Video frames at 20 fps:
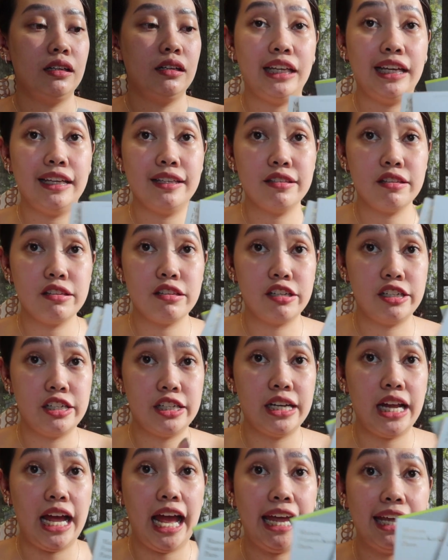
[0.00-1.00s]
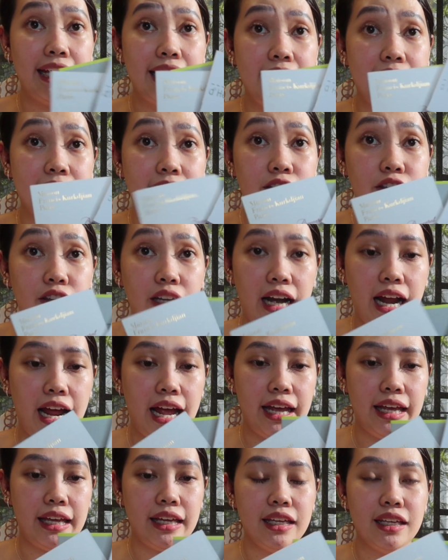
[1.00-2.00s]
tester na I can
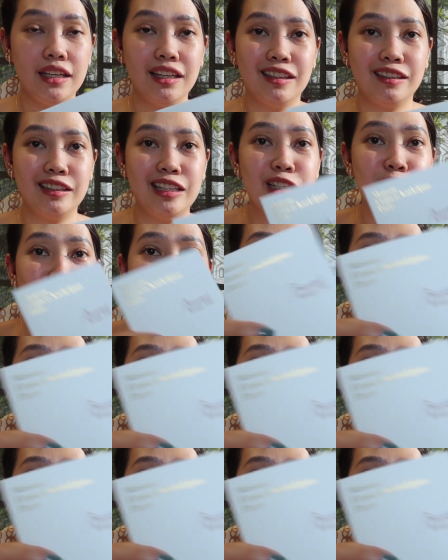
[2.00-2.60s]
try. This